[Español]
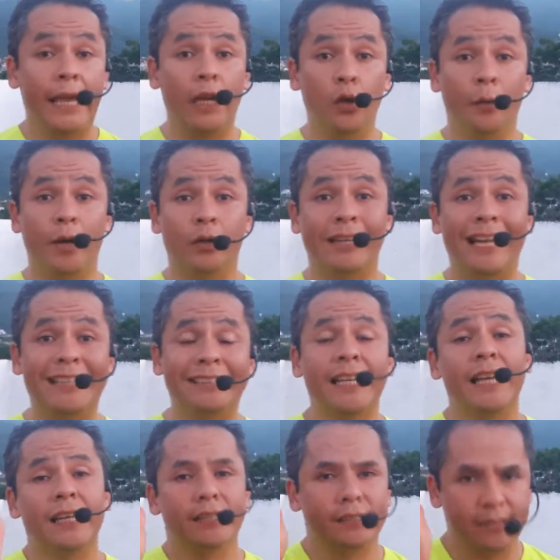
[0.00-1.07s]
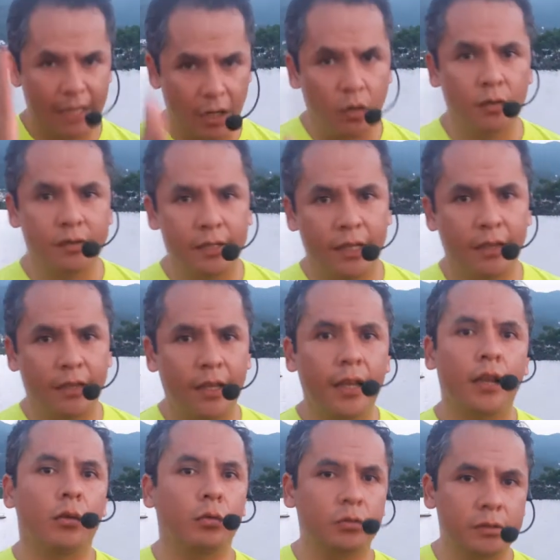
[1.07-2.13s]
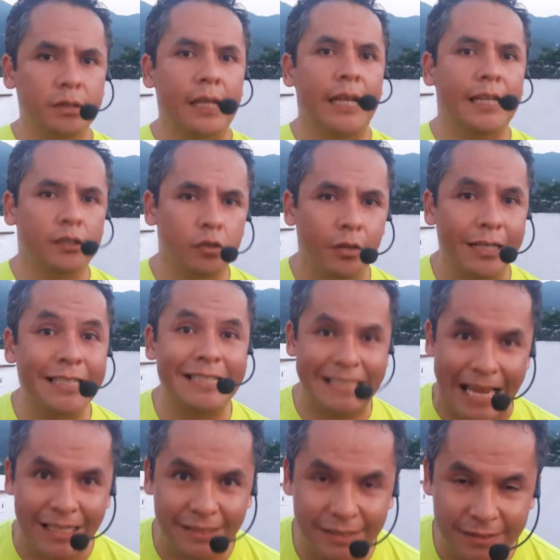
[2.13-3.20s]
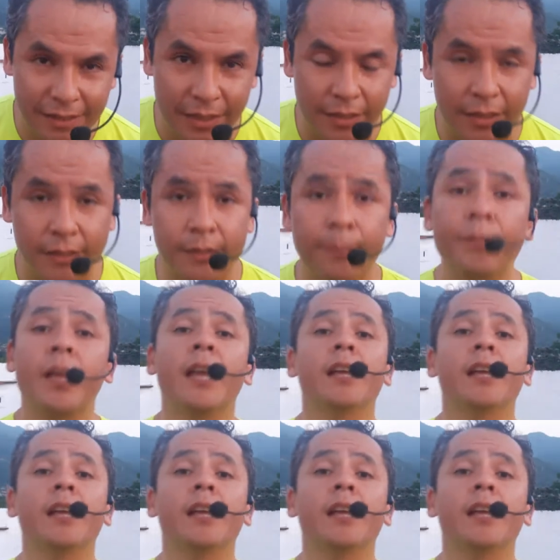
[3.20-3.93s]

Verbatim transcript: Y número 3, sé consciente de tus lesiones ya existentes.